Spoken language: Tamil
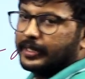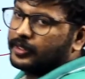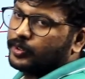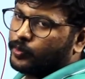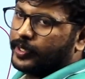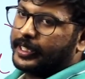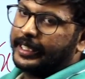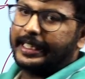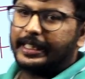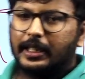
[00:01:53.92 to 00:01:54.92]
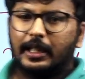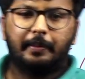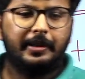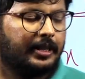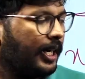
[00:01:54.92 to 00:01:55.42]
எக்ஸ் ஸ்கொயர் கேட்குறாங்க
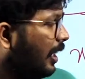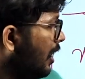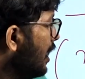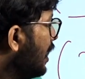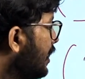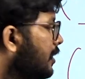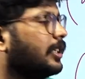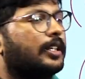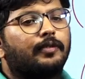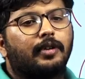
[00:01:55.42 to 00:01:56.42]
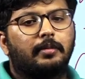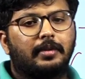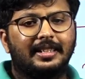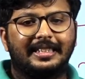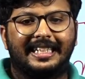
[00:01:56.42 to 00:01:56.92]
அப்படின்னா அதுக்கான
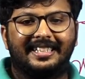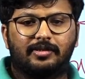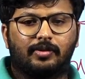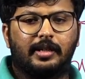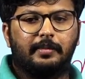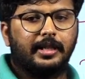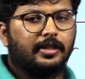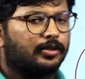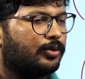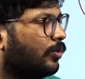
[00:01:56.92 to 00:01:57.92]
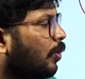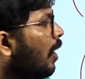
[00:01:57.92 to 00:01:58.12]
ஃபார்முலா கே ஸ்கொயர் மைனஸ் டூ